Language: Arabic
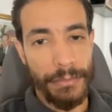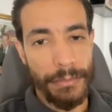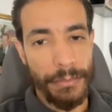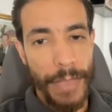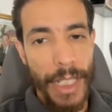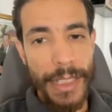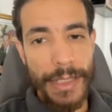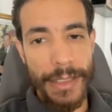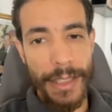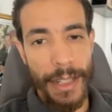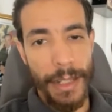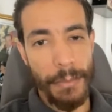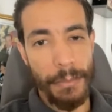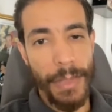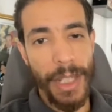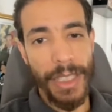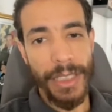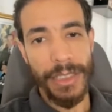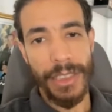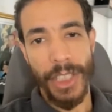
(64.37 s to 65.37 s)

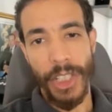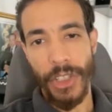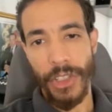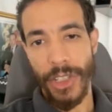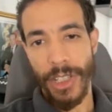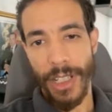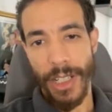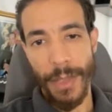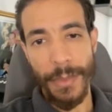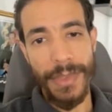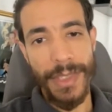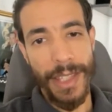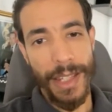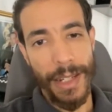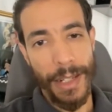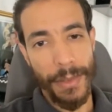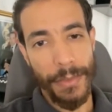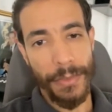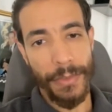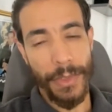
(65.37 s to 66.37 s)
مازال ما عندكش
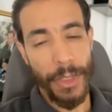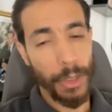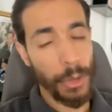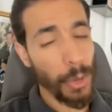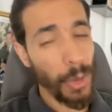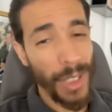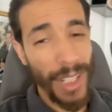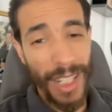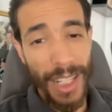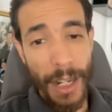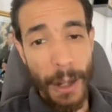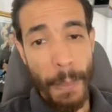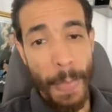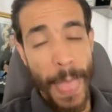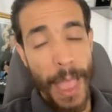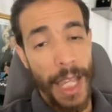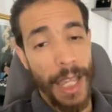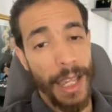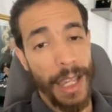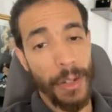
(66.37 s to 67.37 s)
5000
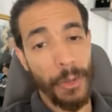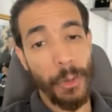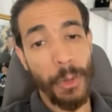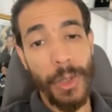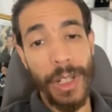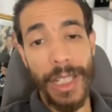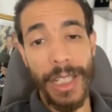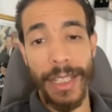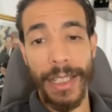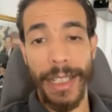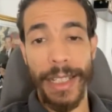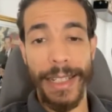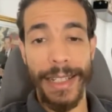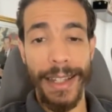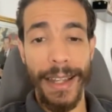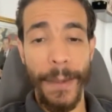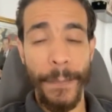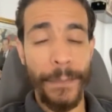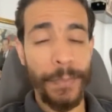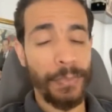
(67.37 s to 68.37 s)
دولار نقول لك
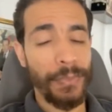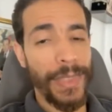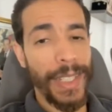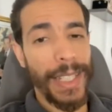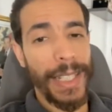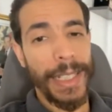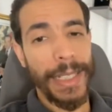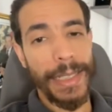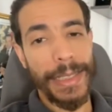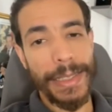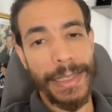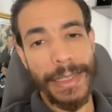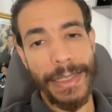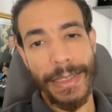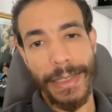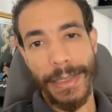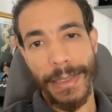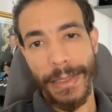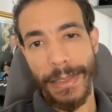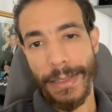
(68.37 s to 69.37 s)
هنا
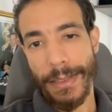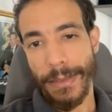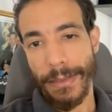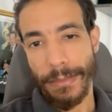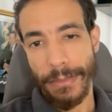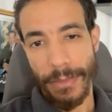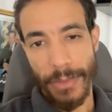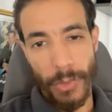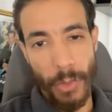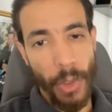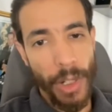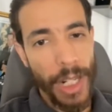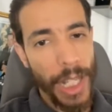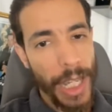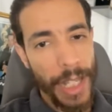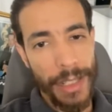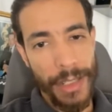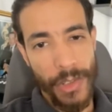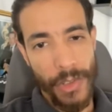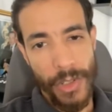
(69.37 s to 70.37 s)
آه، السوق
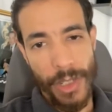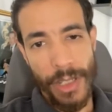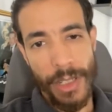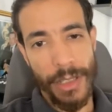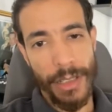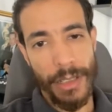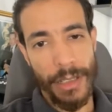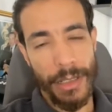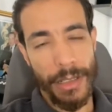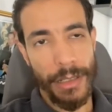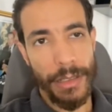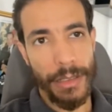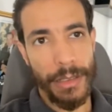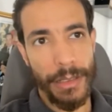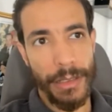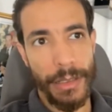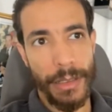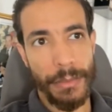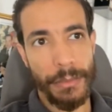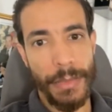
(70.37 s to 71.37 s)
الخليجي
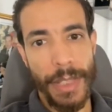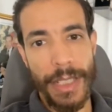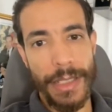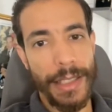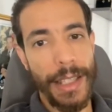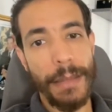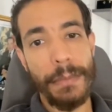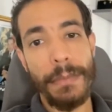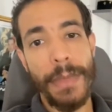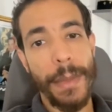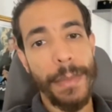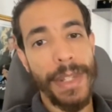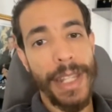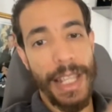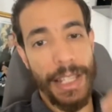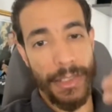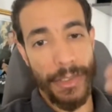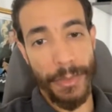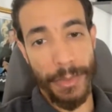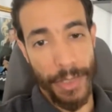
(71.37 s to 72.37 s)
آه، مازال ما
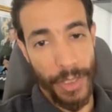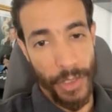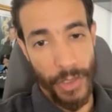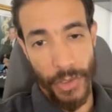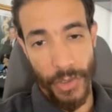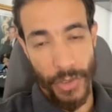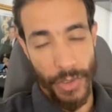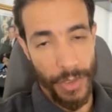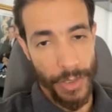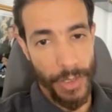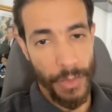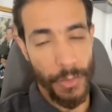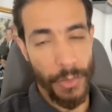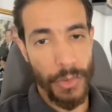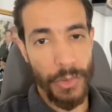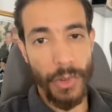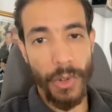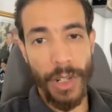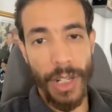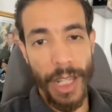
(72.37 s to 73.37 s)
مناسبكش او
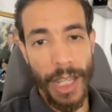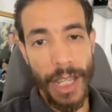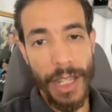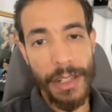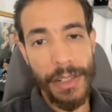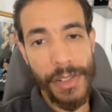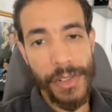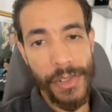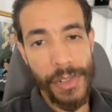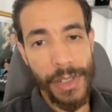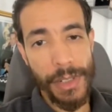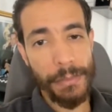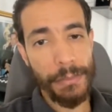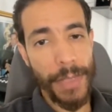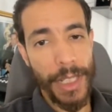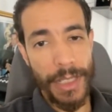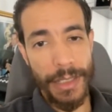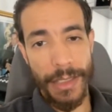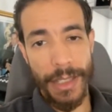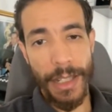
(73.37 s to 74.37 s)
السوق الخليجي
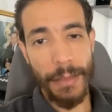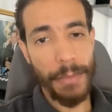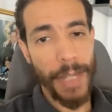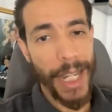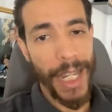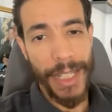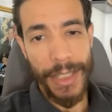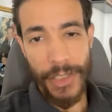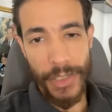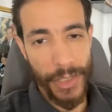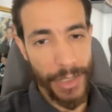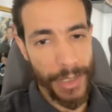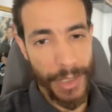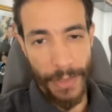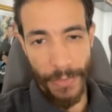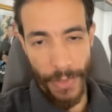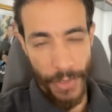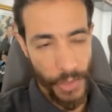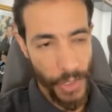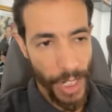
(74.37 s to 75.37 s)
مازال ما غاديش
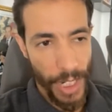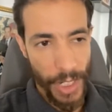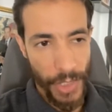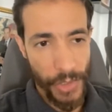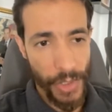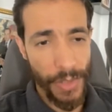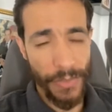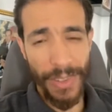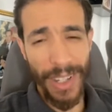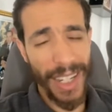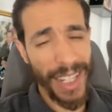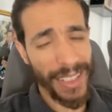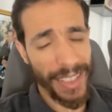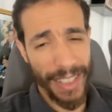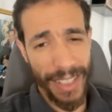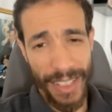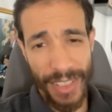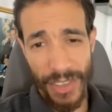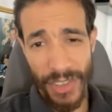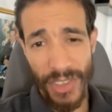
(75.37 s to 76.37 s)
دير فيه شي حاجه
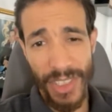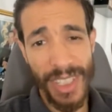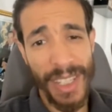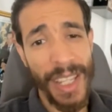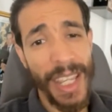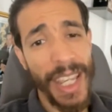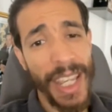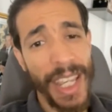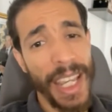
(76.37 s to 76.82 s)
فقط غتجي